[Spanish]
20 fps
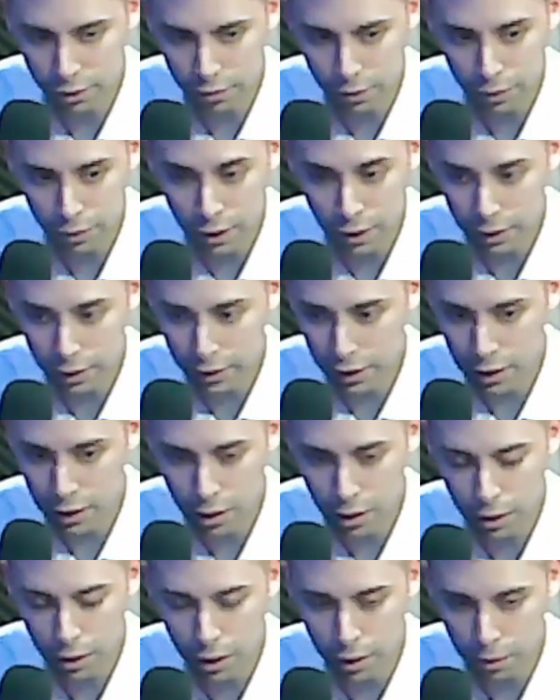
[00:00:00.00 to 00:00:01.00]
se tenga que
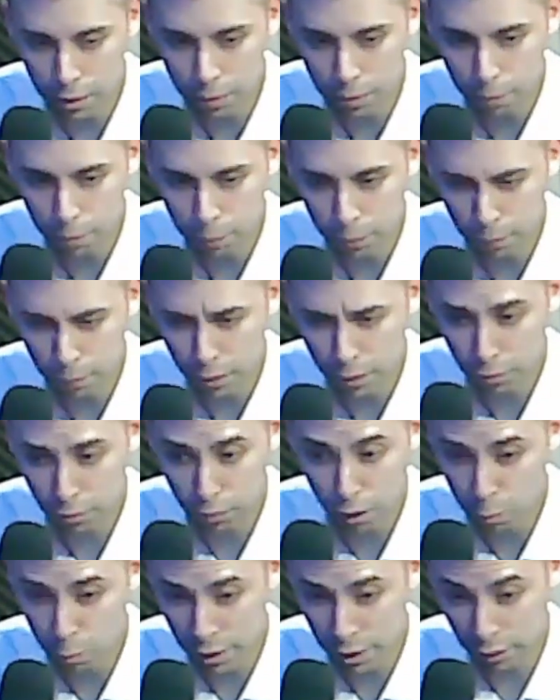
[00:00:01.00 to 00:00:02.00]
ir en
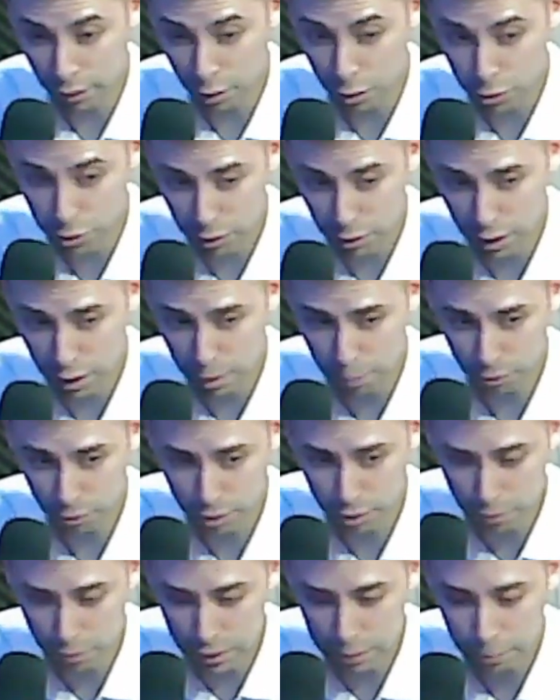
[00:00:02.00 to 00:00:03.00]
unas 48 horas
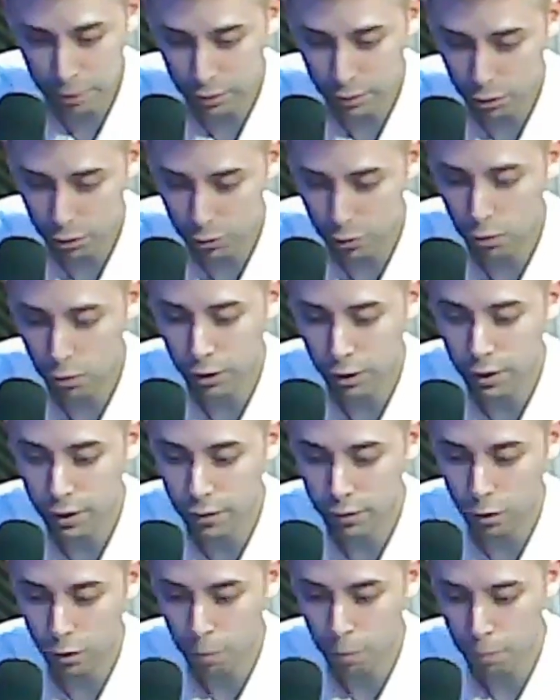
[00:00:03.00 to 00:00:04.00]
aproximadamente, esto es lo que
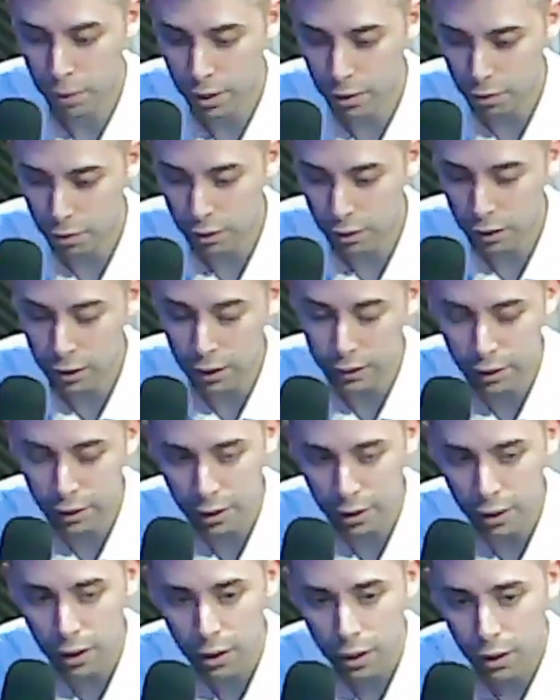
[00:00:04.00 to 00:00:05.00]
dicen los medios de
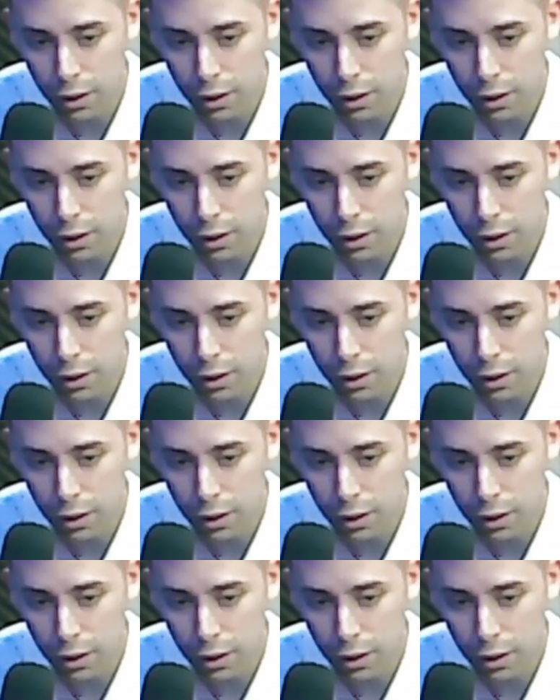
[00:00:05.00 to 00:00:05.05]
Inglaterra,